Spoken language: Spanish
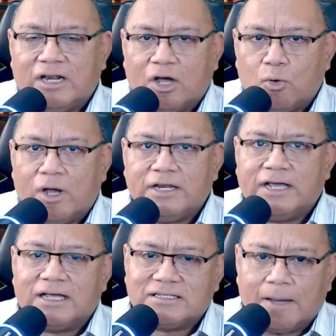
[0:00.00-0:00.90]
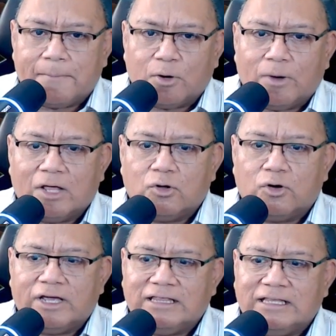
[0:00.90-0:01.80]
en la cual ya se ha
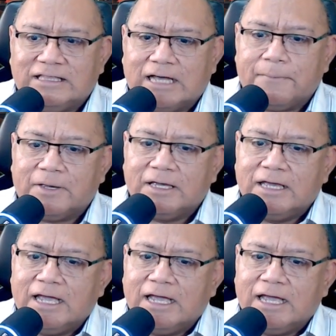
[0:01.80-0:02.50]
aprobado el dictamen.